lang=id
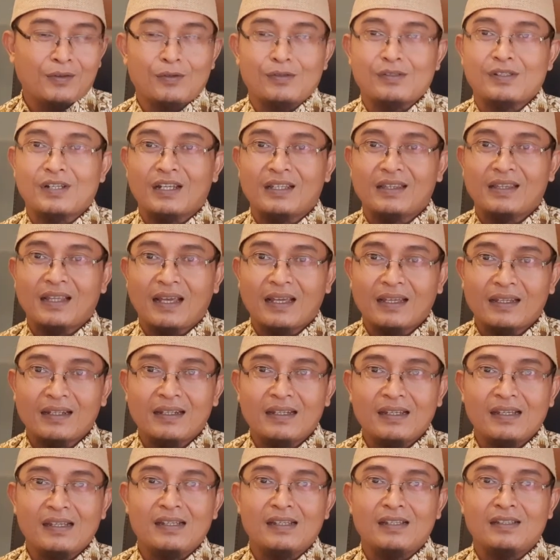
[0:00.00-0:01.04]
untuk cerita
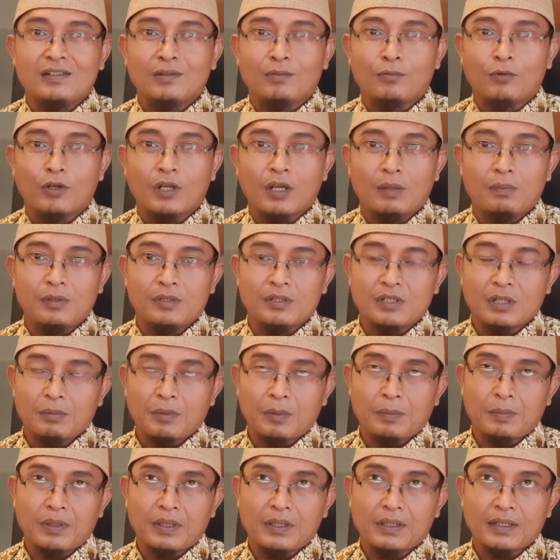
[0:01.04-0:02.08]
ini semoga bisa
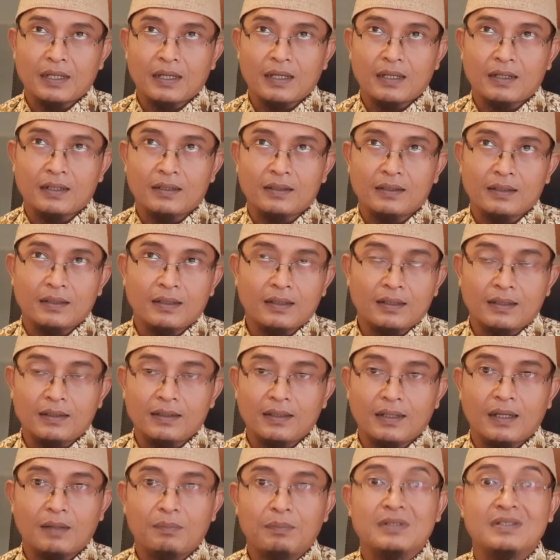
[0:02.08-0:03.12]
memberikan
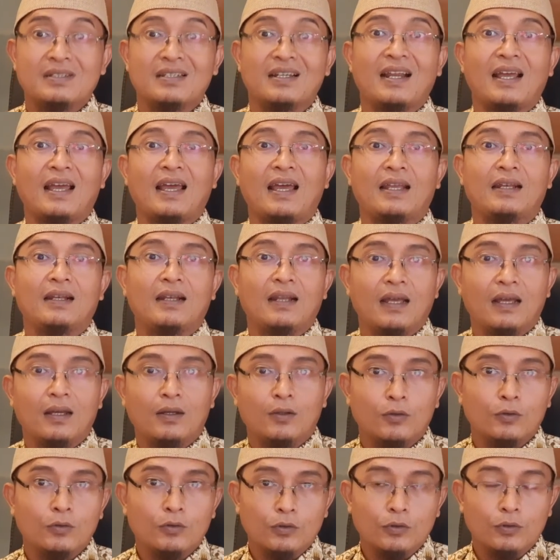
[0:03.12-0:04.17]
ya pencerahan lah
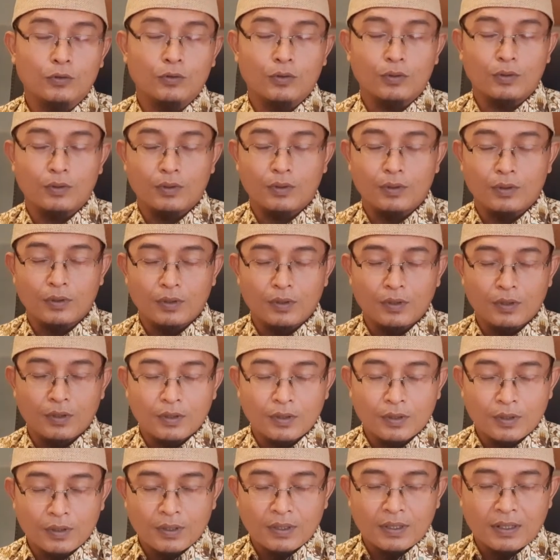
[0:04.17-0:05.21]
untuk
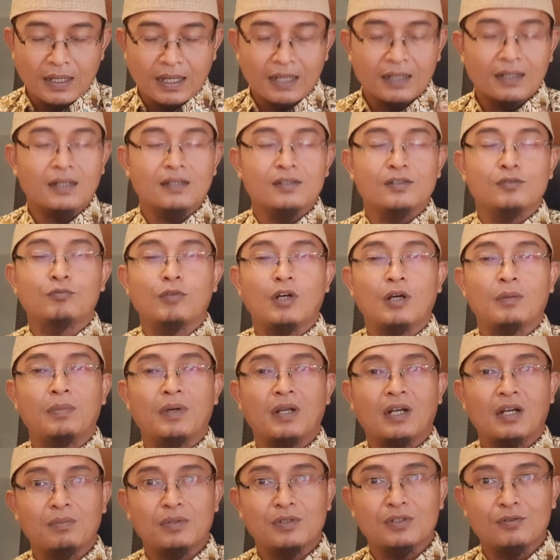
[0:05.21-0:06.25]
Anda semua
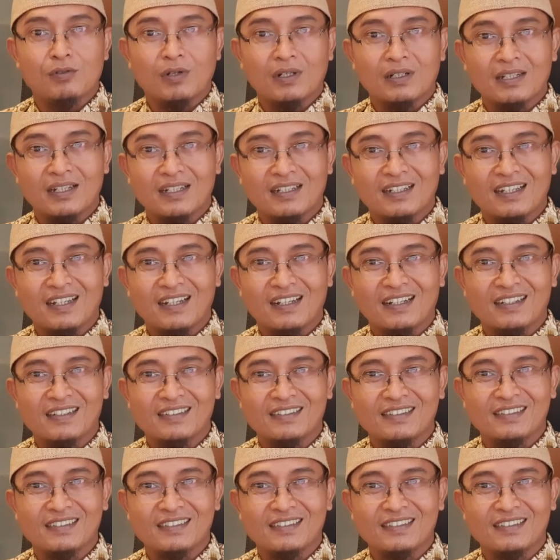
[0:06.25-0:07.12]
para pejuang dagang.